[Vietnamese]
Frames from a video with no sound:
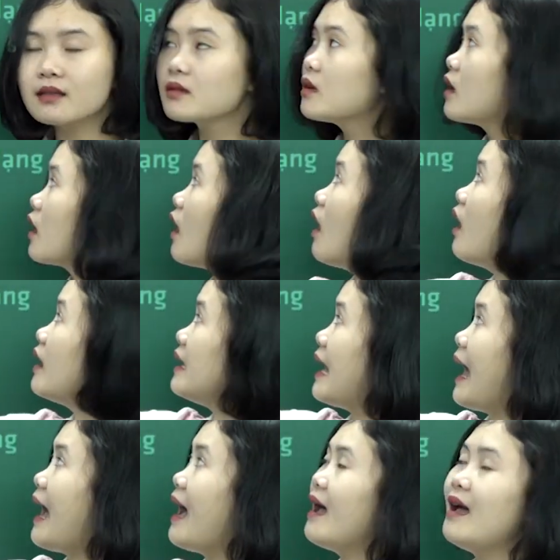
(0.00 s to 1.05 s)
Được gọi
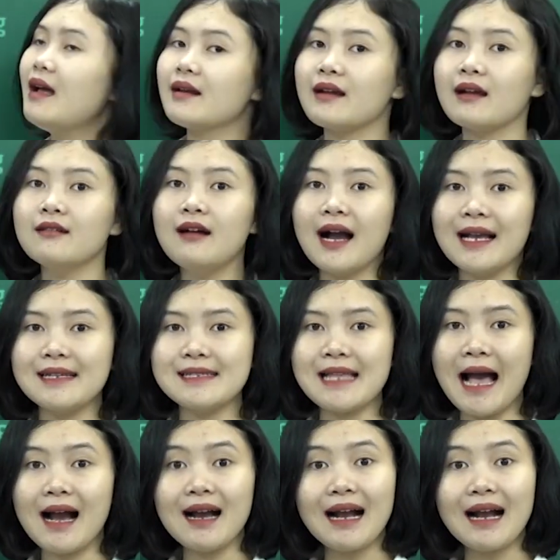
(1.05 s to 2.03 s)
là năng lượng ánh sáng.